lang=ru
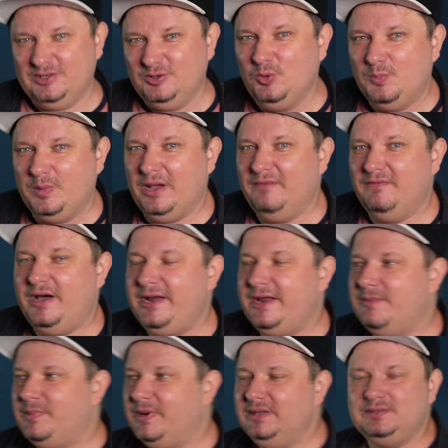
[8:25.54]
глупая
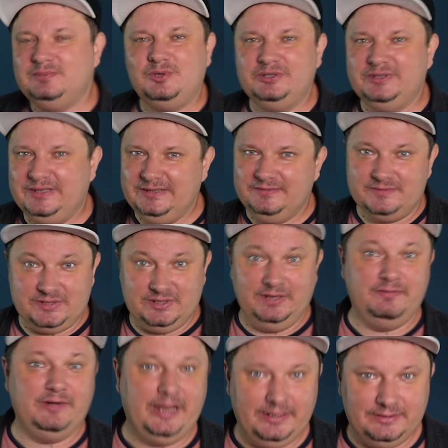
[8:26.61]
авария, поэтому она и
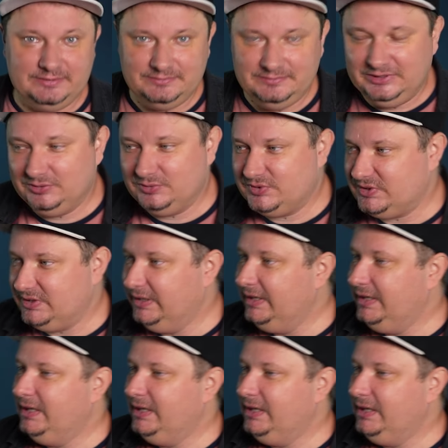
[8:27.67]
возглавляет минусы